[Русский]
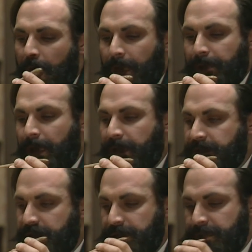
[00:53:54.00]

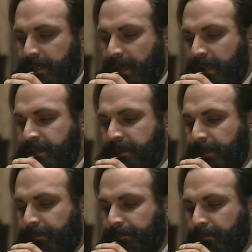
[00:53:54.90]
Мой ответ —
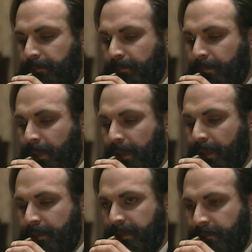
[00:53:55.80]
невинное есть.